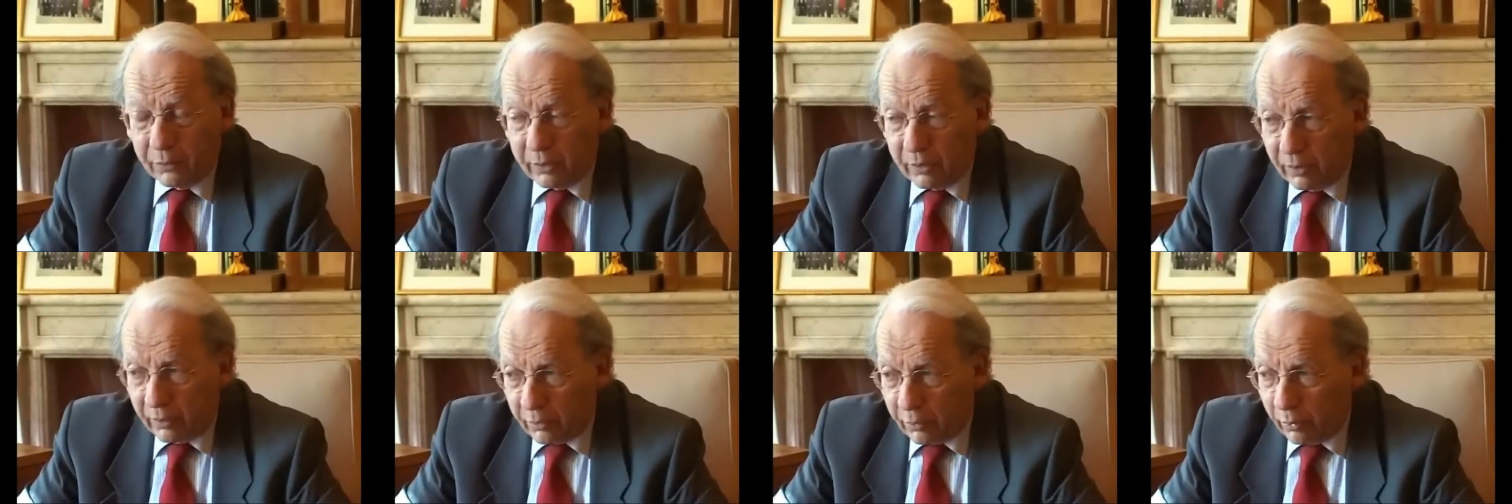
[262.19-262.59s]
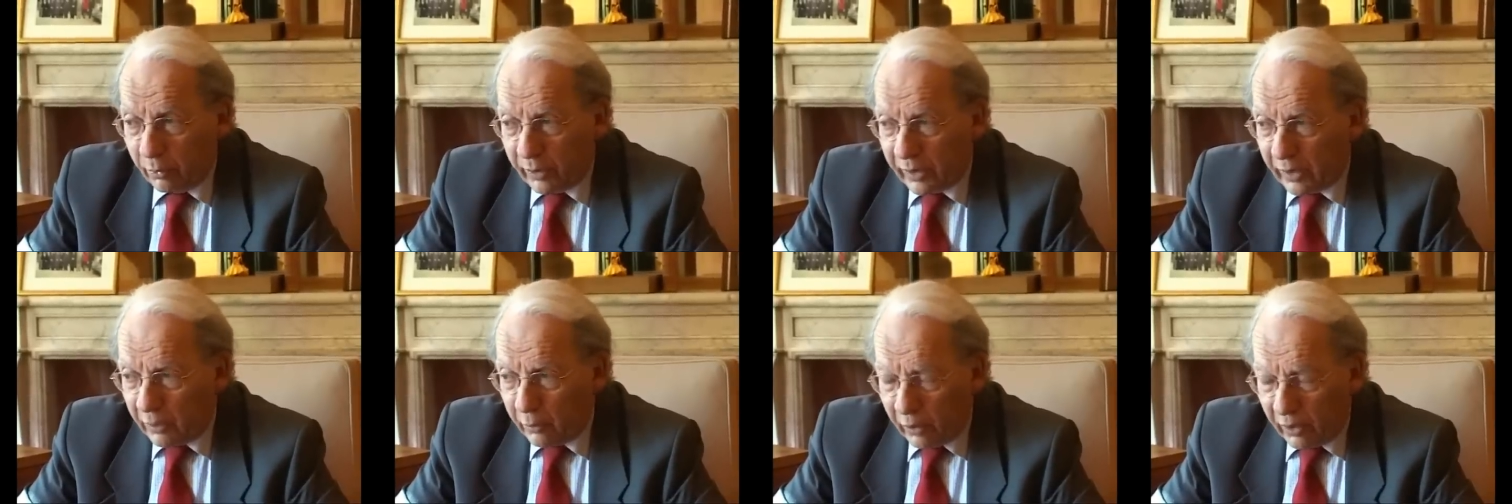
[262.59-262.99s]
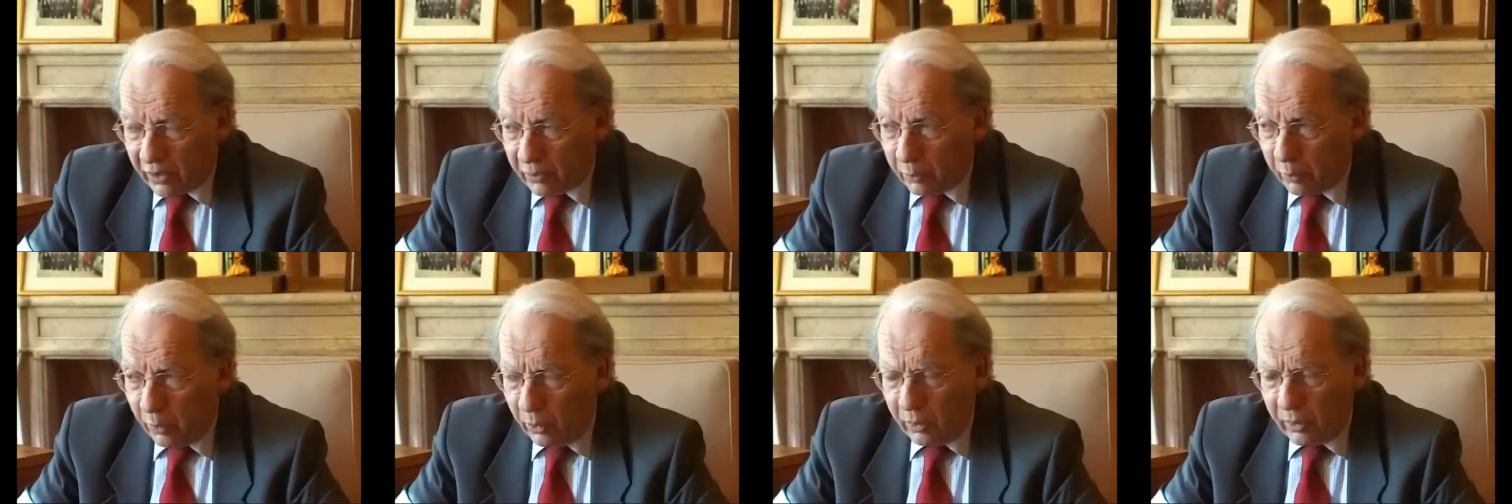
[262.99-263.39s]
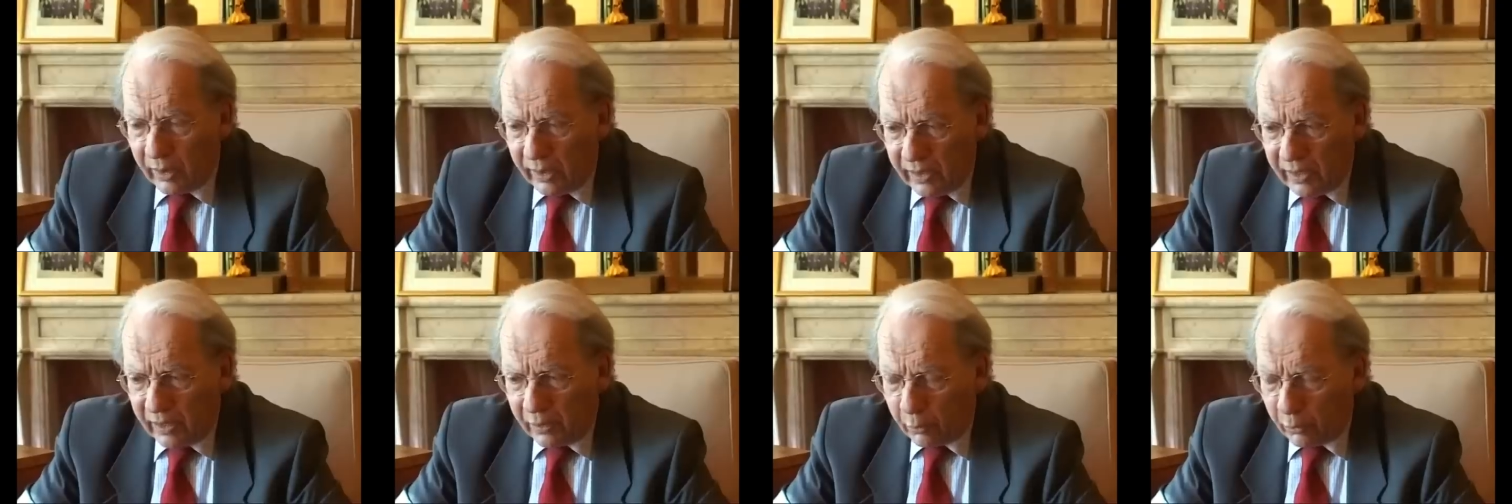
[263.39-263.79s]
une situation qui correspond
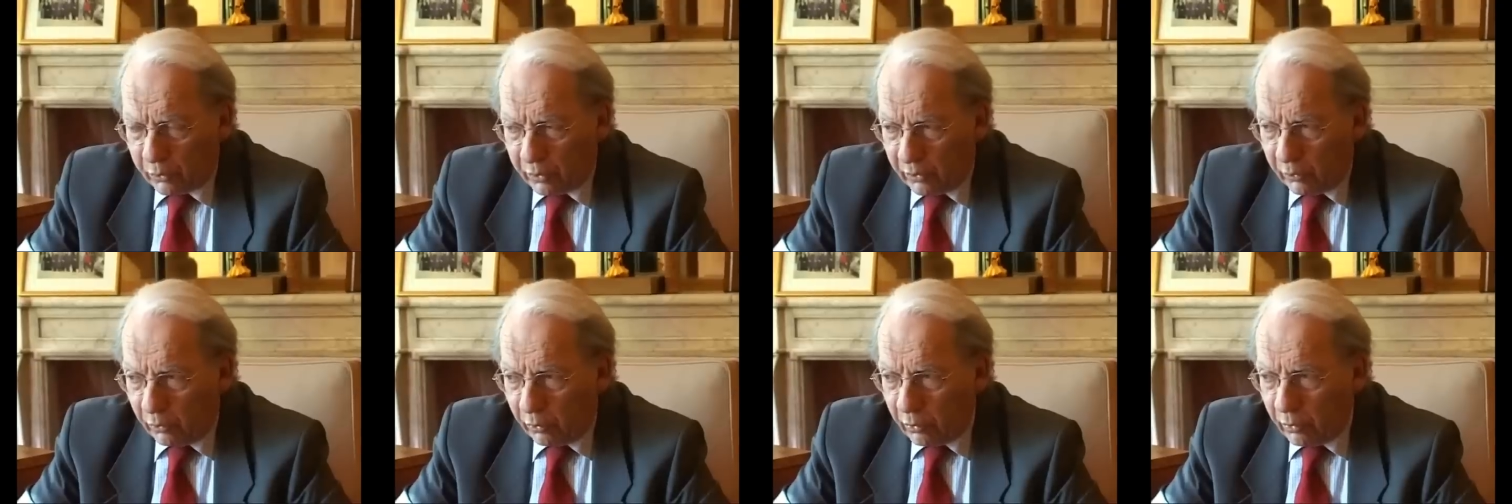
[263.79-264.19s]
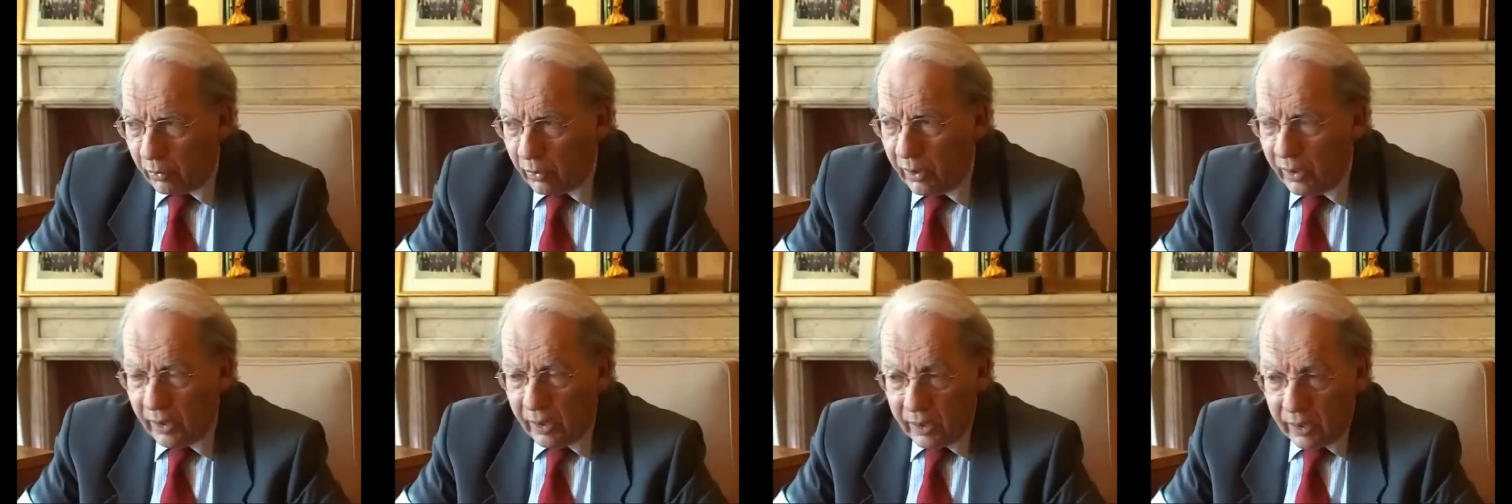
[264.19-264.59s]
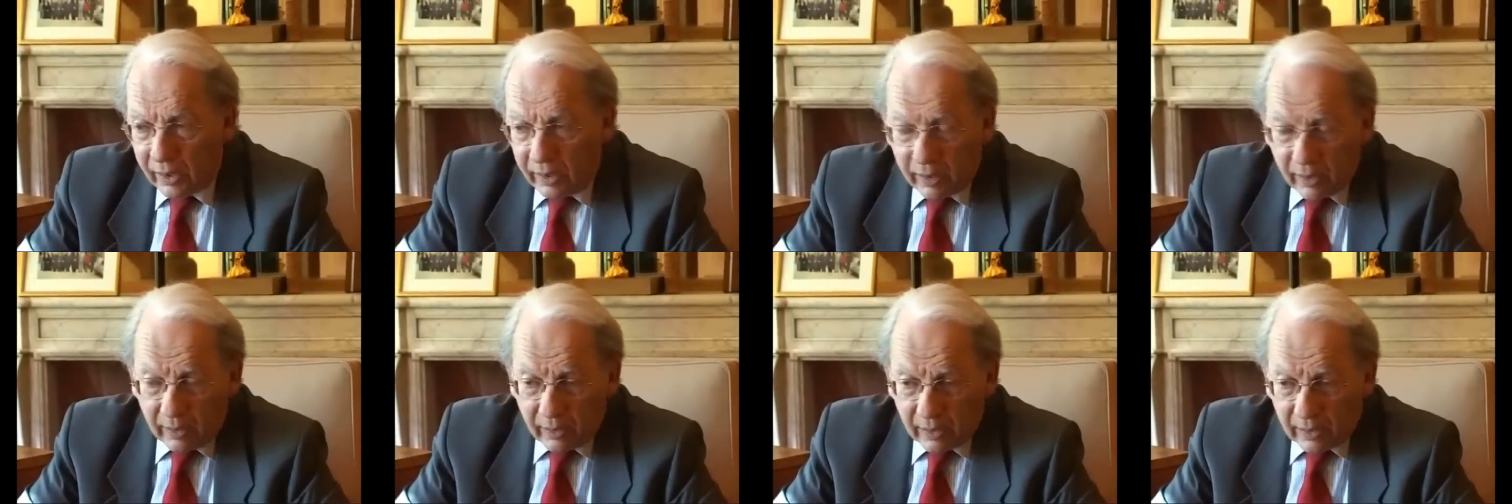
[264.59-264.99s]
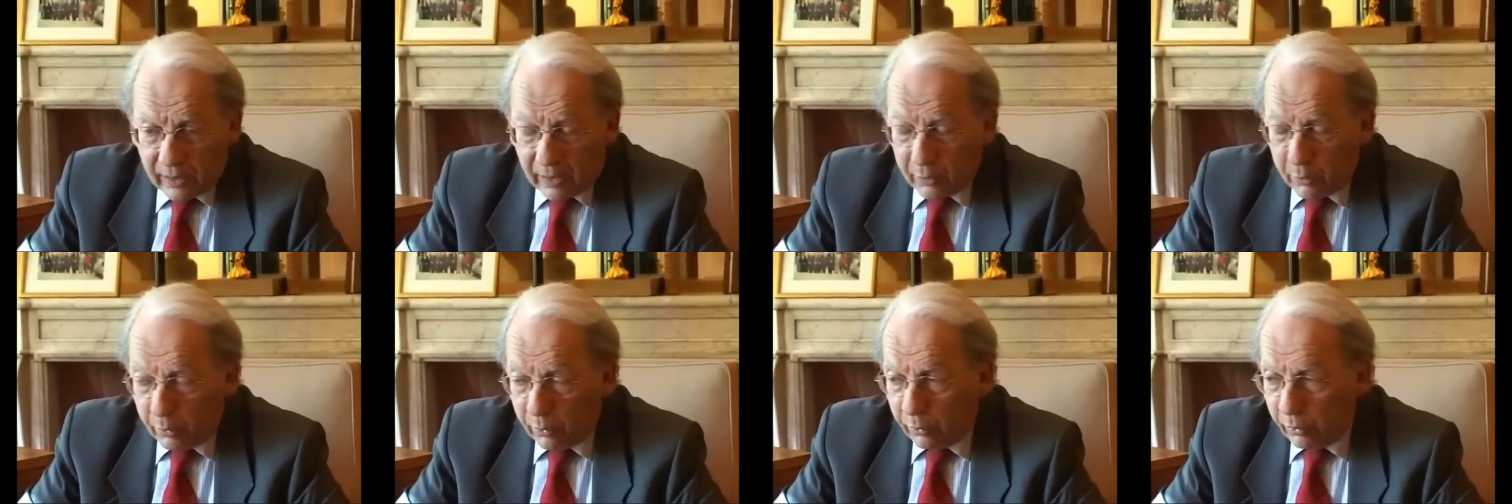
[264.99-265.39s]
et à la Constitution et à
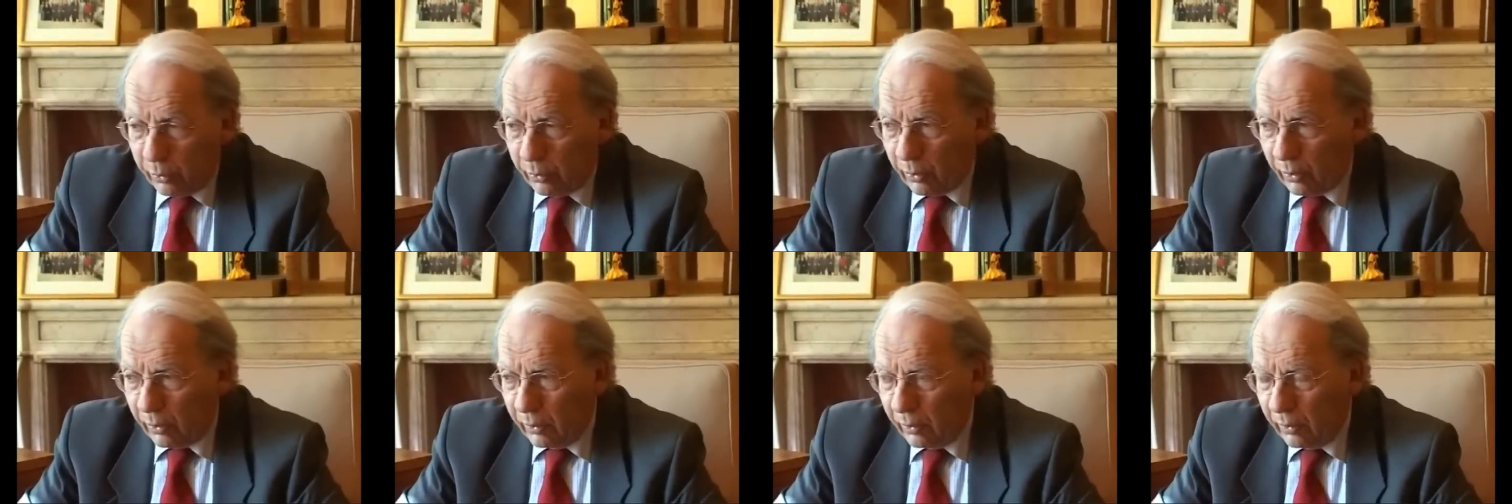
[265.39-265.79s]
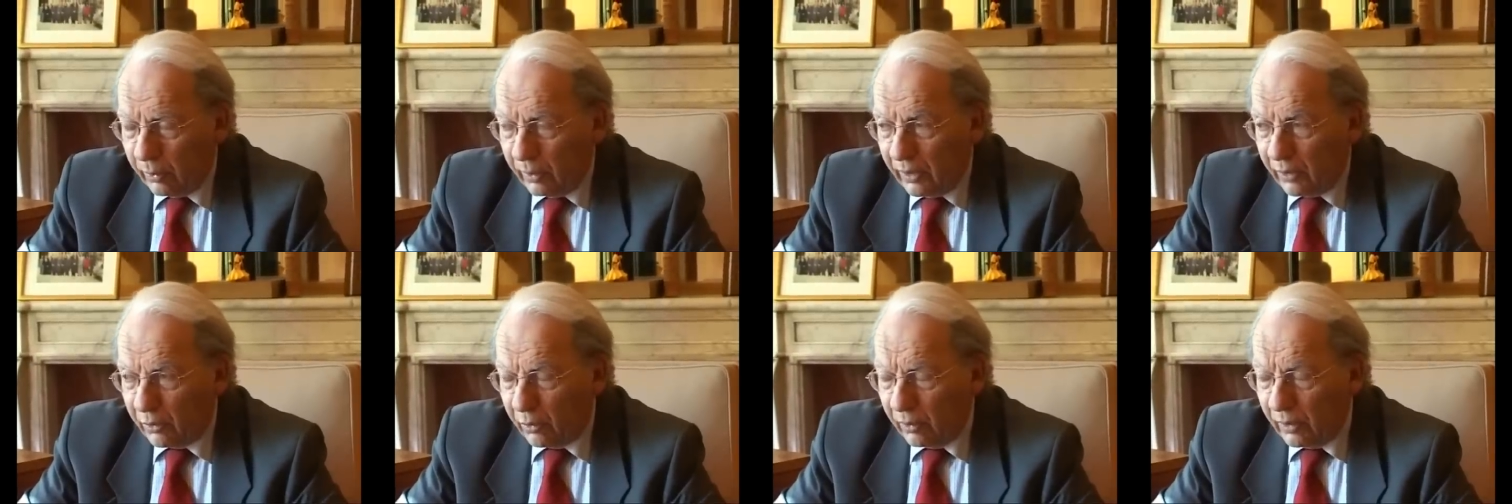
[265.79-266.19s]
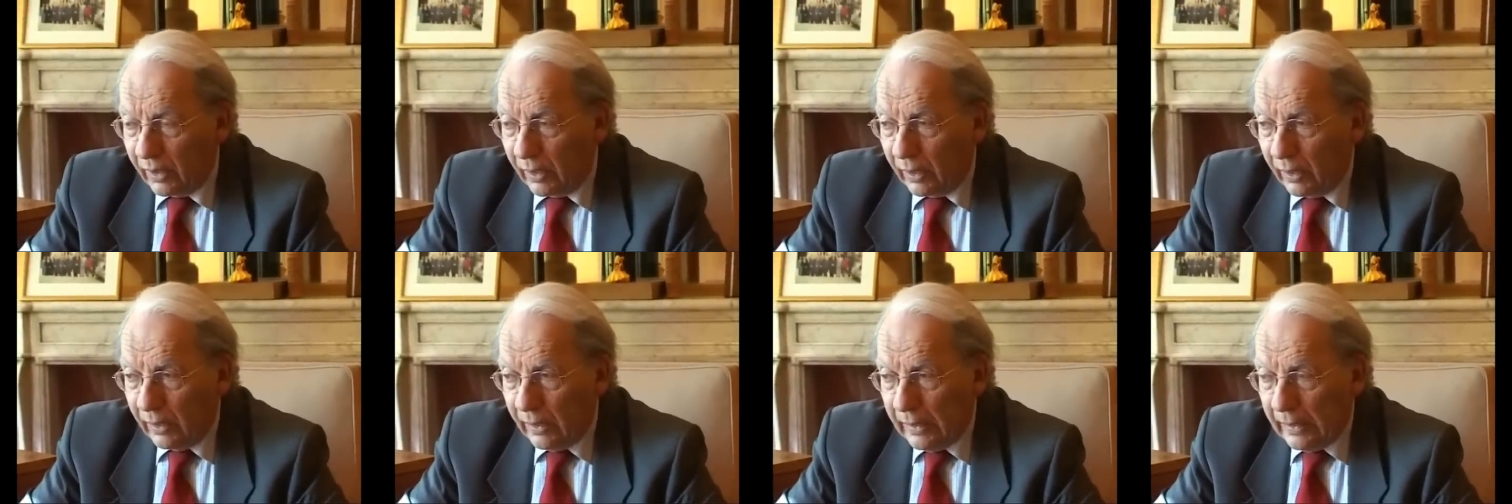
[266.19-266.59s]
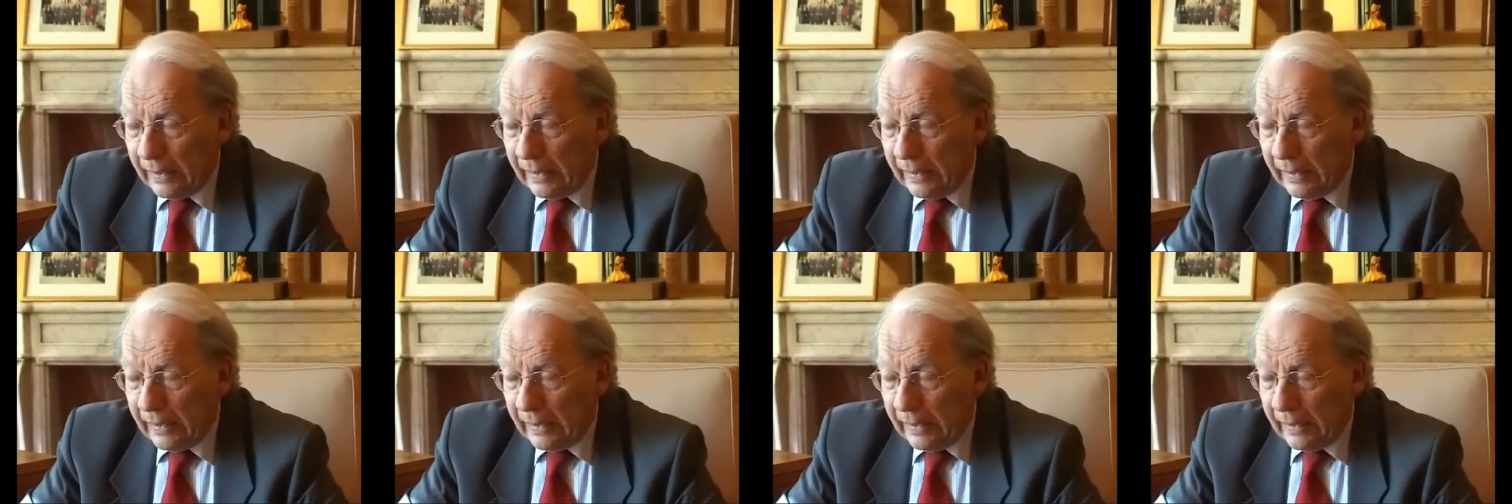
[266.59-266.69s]
la culture euh, nationale.